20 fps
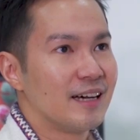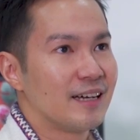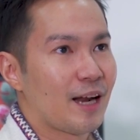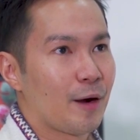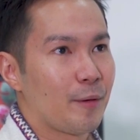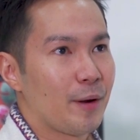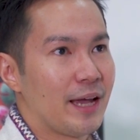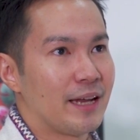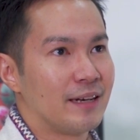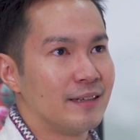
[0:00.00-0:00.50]

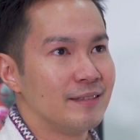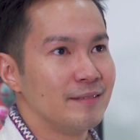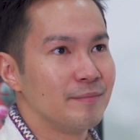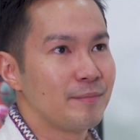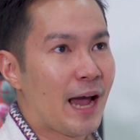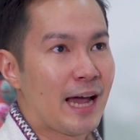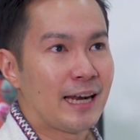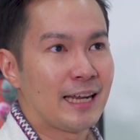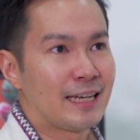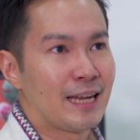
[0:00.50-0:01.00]
เราเห็น
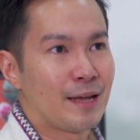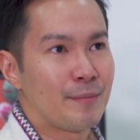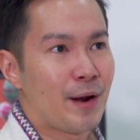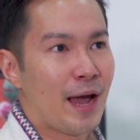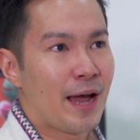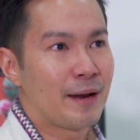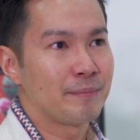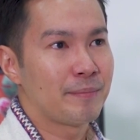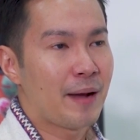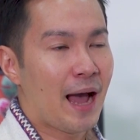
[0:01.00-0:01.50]
แบรนด์หลาย ๆ แบ
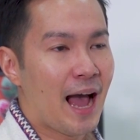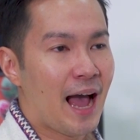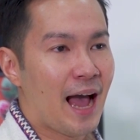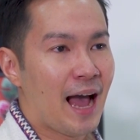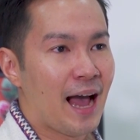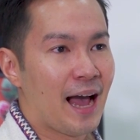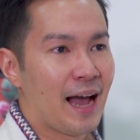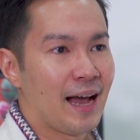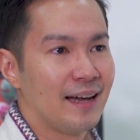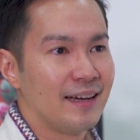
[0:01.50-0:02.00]
รนด์พา
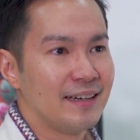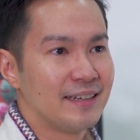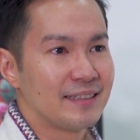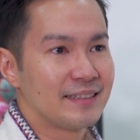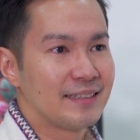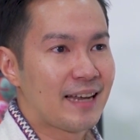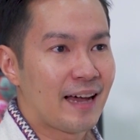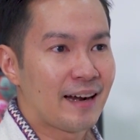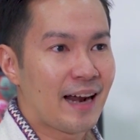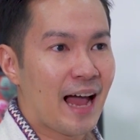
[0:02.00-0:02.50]

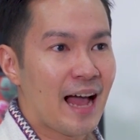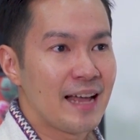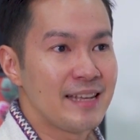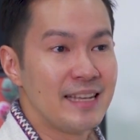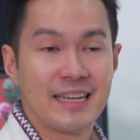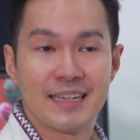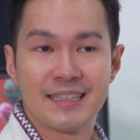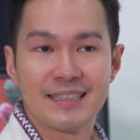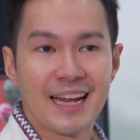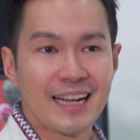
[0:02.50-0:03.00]
ดารา
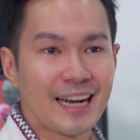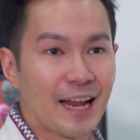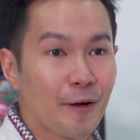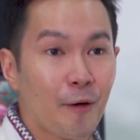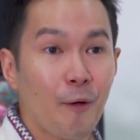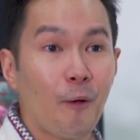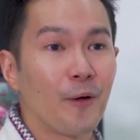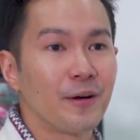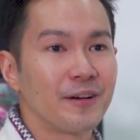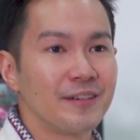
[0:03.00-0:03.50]
หญิงหลาย
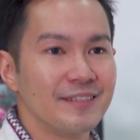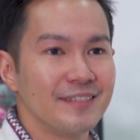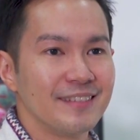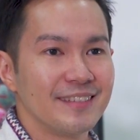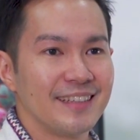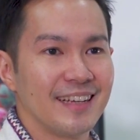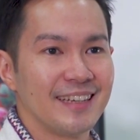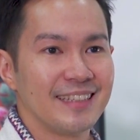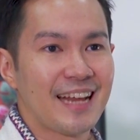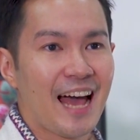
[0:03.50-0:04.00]
ๆ คน
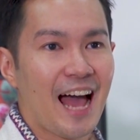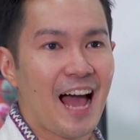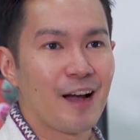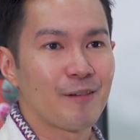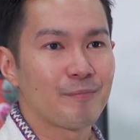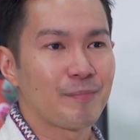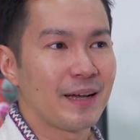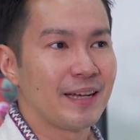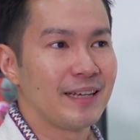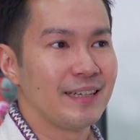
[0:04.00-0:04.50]
เดินทาง
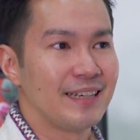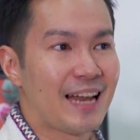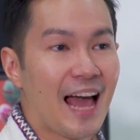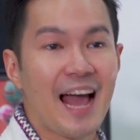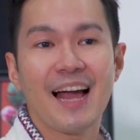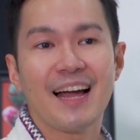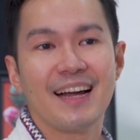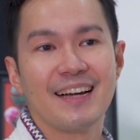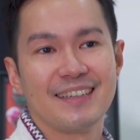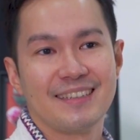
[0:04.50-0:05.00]
ไปและ
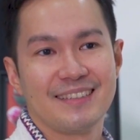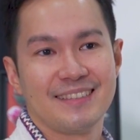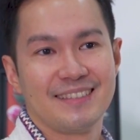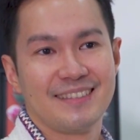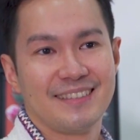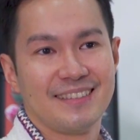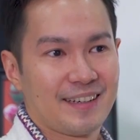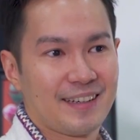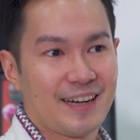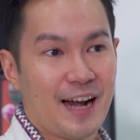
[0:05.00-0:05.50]

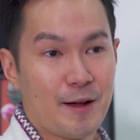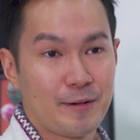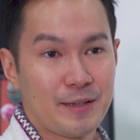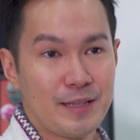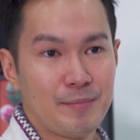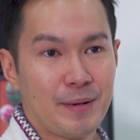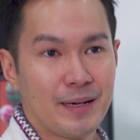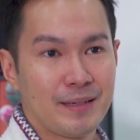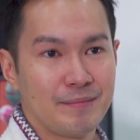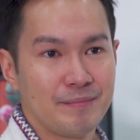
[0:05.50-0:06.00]
คราว
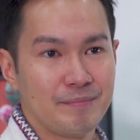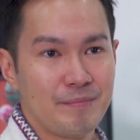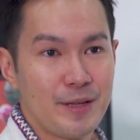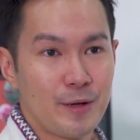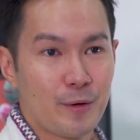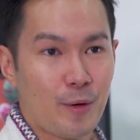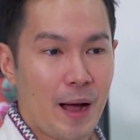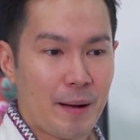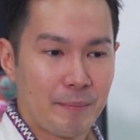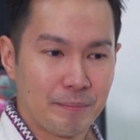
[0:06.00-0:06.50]
นี้มันมี
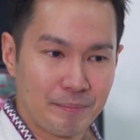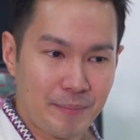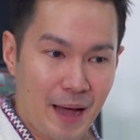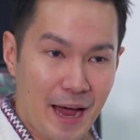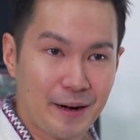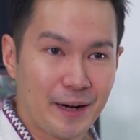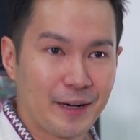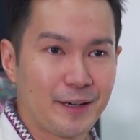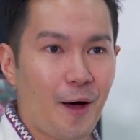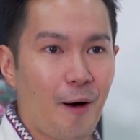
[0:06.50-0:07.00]
ความ
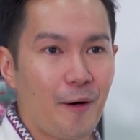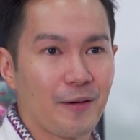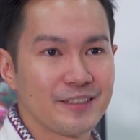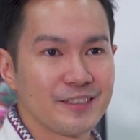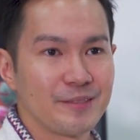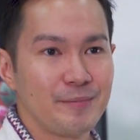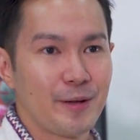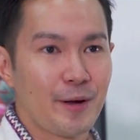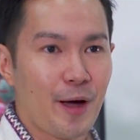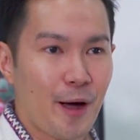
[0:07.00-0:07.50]
พาราด็อก
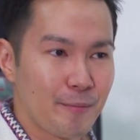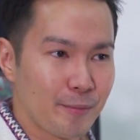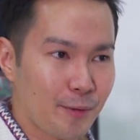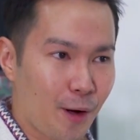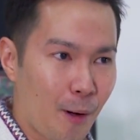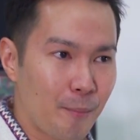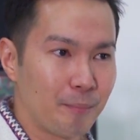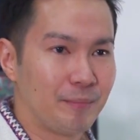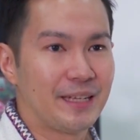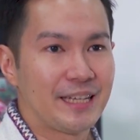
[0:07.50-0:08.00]
ซ์มีความ
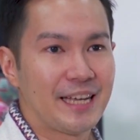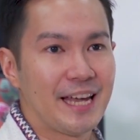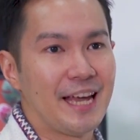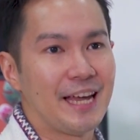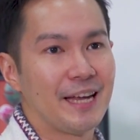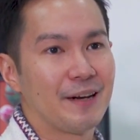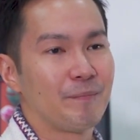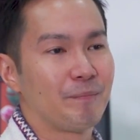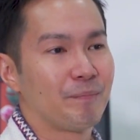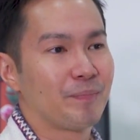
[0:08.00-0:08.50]
คอมพลีเค
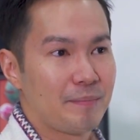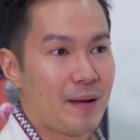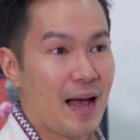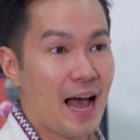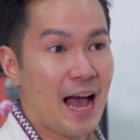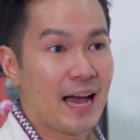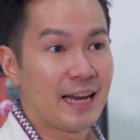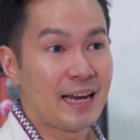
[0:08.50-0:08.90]
ทพา